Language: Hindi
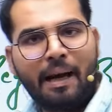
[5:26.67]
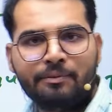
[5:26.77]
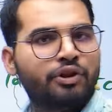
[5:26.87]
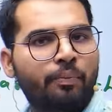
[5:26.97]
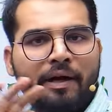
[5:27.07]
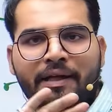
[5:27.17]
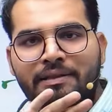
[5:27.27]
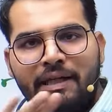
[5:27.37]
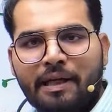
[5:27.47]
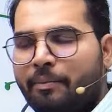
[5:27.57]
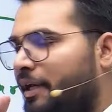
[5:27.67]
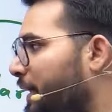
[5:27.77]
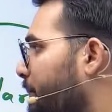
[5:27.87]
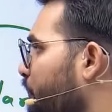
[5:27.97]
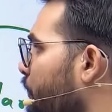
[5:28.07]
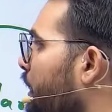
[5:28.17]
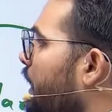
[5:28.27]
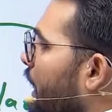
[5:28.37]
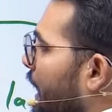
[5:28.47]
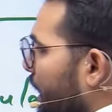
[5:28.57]
की प्रैक्टिस नहीं मिलेगी
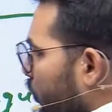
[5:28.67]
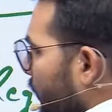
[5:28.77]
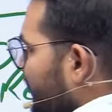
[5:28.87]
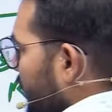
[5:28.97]
अगर कोई बच्चा